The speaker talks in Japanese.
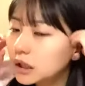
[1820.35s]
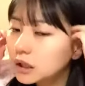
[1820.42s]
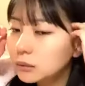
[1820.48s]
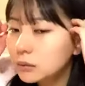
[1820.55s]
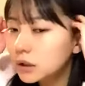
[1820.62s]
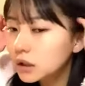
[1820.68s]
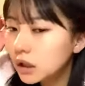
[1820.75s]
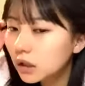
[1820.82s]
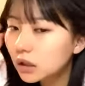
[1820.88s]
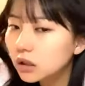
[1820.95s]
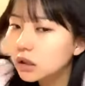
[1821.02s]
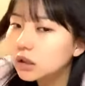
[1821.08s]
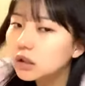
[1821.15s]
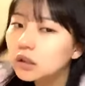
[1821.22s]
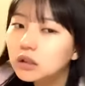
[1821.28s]
蜂蜜かけ
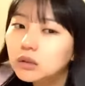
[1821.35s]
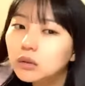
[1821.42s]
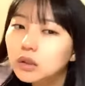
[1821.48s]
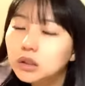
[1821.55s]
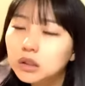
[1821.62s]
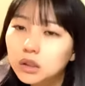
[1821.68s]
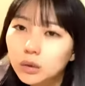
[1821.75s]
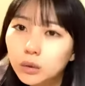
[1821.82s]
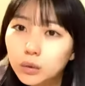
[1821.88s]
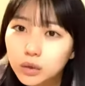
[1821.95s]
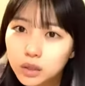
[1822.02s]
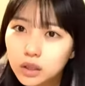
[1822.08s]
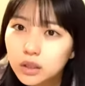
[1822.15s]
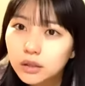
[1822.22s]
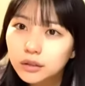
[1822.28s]
たりとかして美
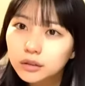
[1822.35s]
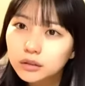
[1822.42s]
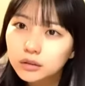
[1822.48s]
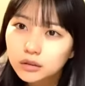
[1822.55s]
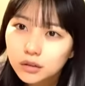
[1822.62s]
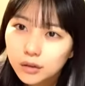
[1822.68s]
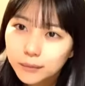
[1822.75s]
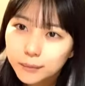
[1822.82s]
味しいです